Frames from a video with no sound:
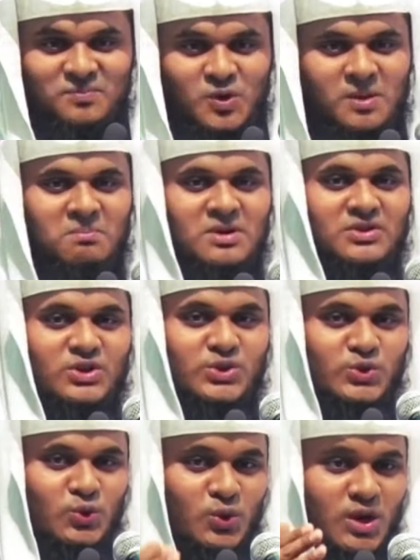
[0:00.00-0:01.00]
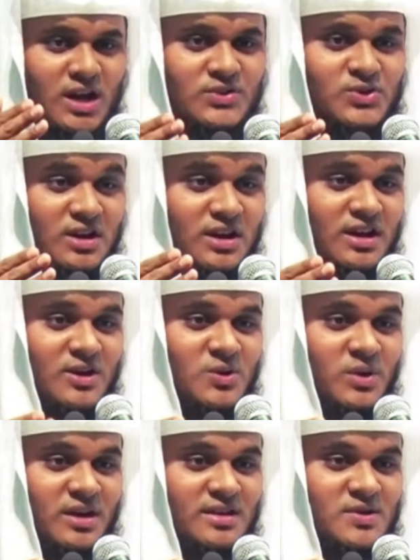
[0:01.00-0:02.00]
முகமது ரசூலுல்லா
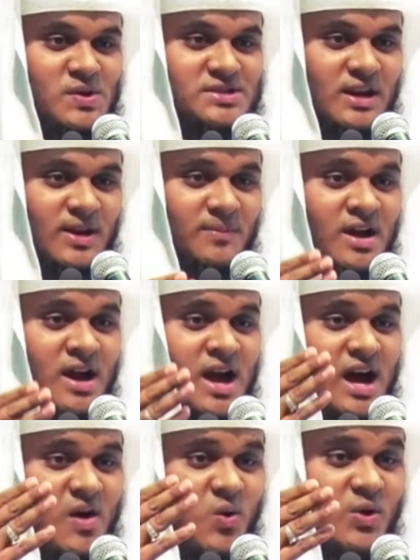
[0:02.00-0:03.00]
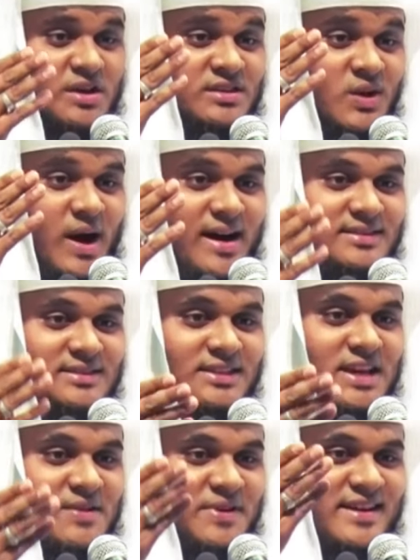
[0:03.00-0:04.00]
சொல்லல்லாஹு அலஹி வசல்லம் அவருடைய இந்த
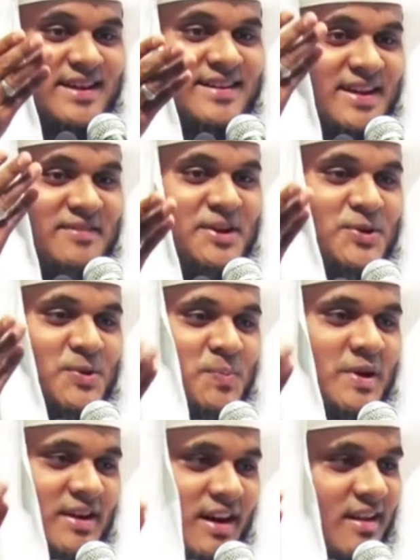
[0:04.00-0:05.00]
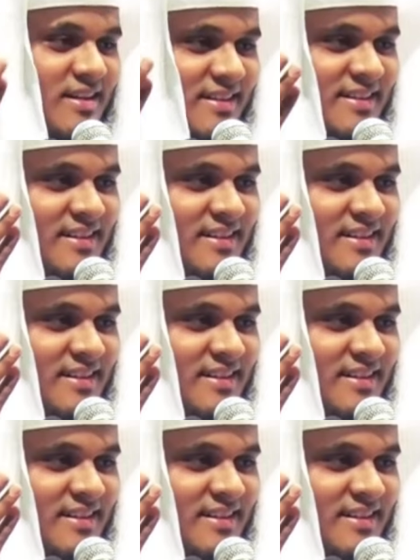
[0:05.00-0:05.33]
வார்த்தையை விட என்ன வேண்டும் பெண்களே